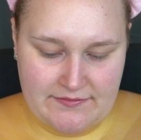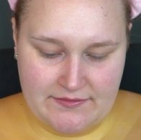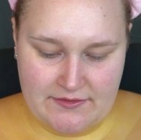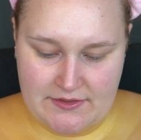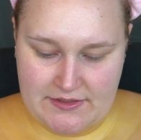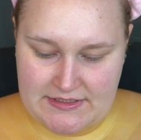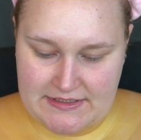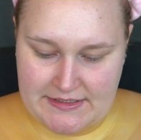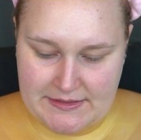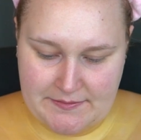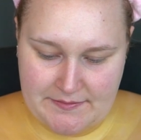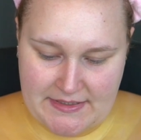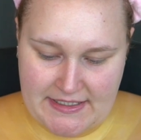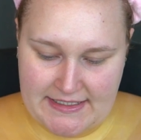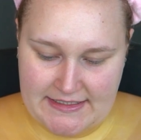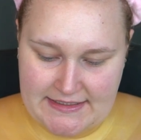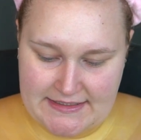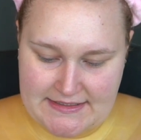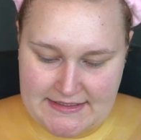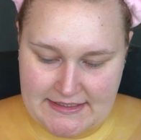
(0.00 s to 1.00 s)
von dem
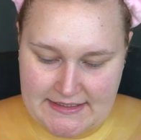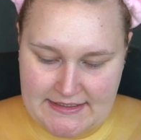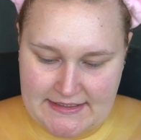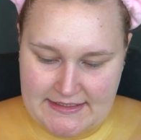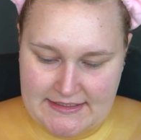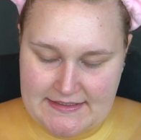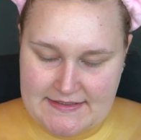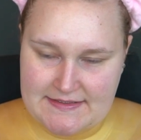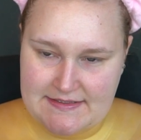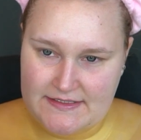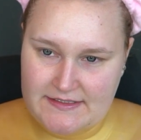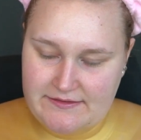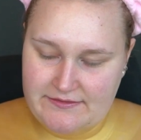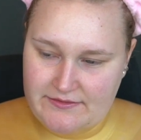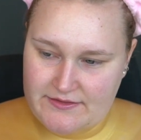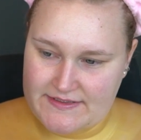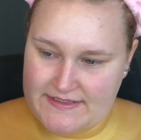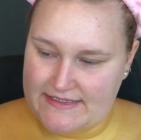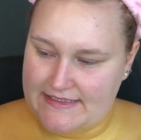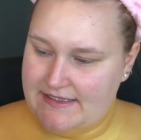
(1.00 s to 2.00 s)
Highlighter Elixier
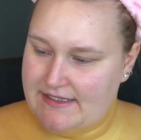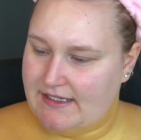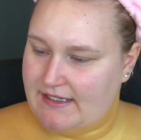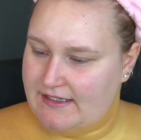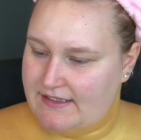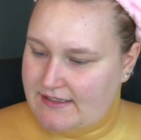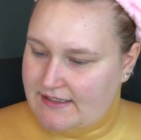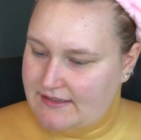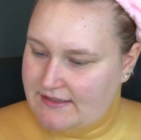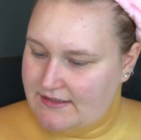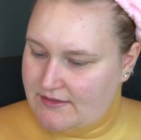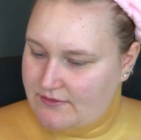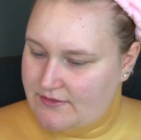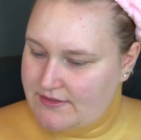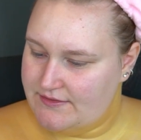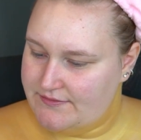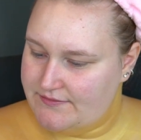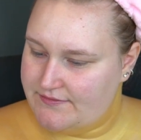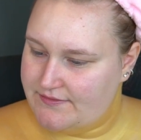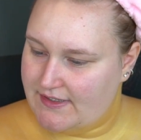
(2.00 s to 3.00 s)
von Sleek rein. Hat er auch
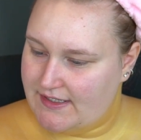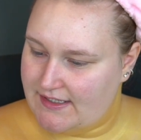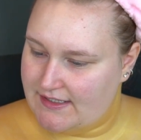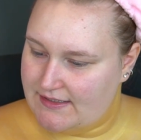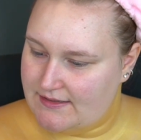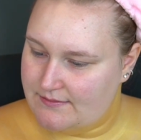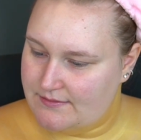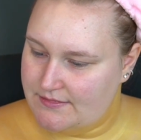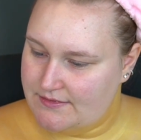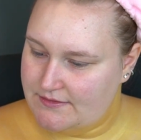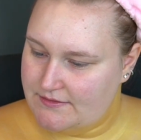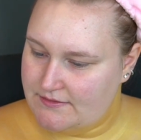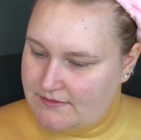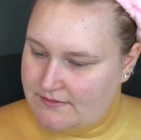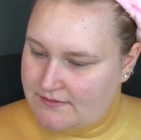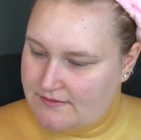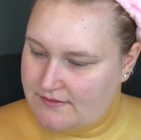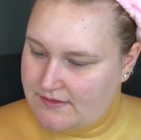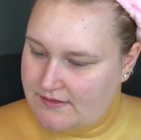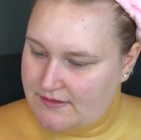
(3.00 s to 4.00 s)
eine Farbe?
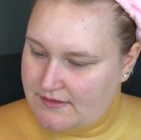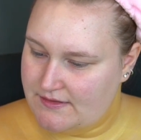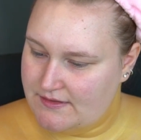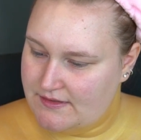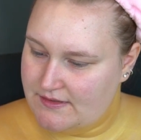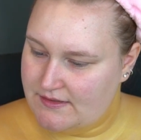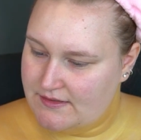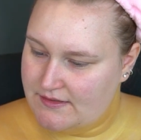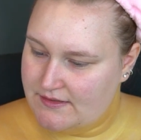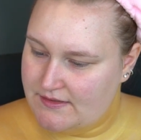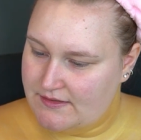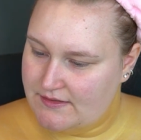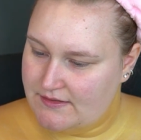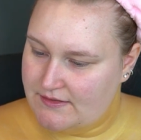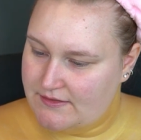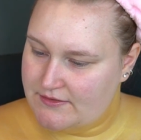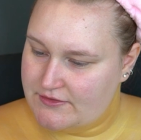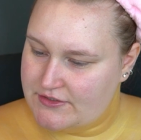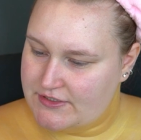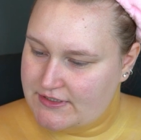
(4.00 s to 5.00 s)

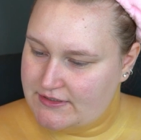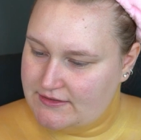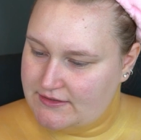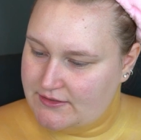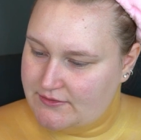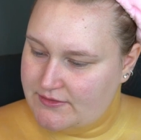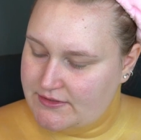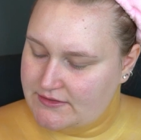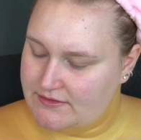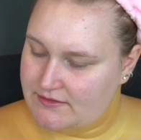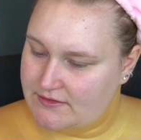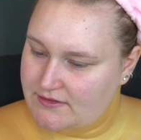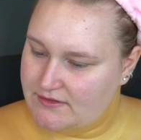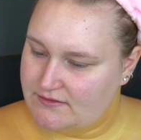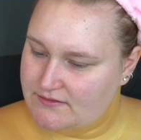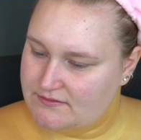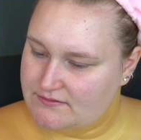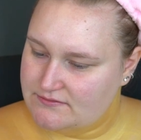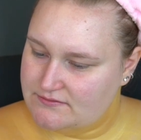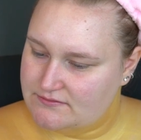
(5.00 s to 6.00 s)
She Glow It
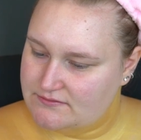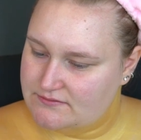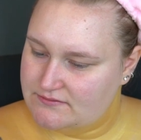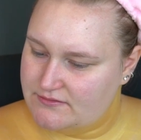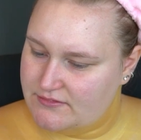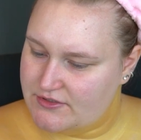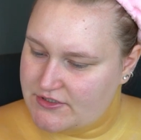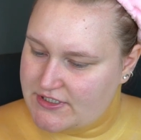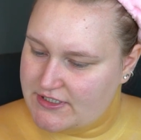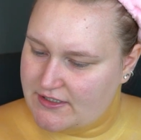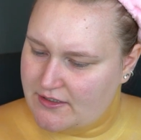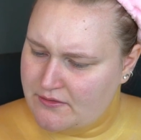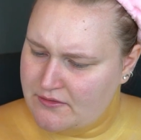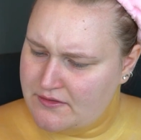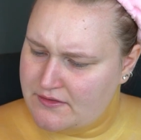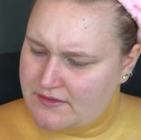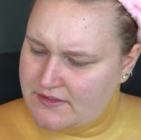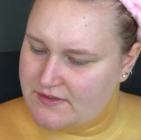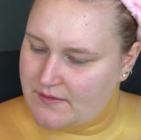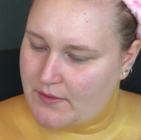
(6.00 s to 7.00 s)
Glow? She
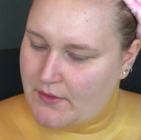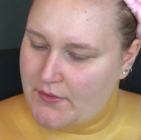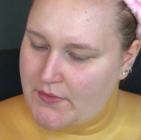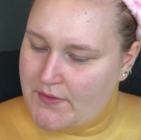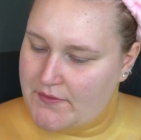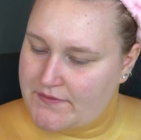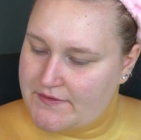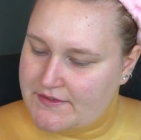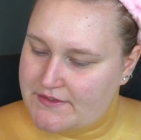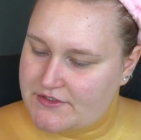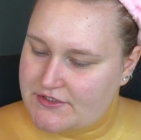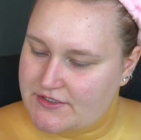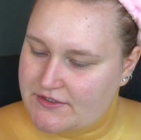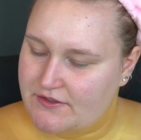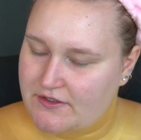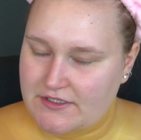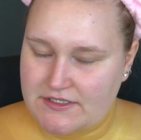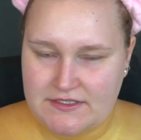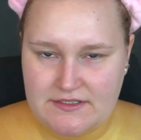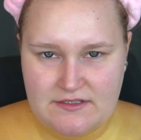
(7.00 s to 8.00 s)
got, with it, she
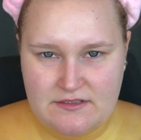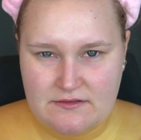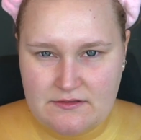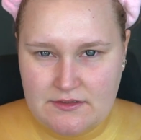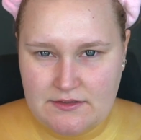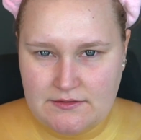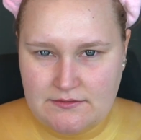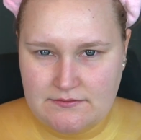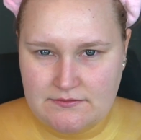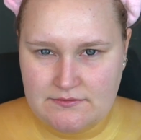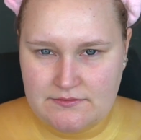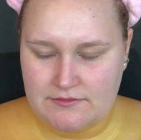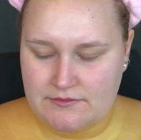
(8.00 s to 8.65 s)
got it, glow?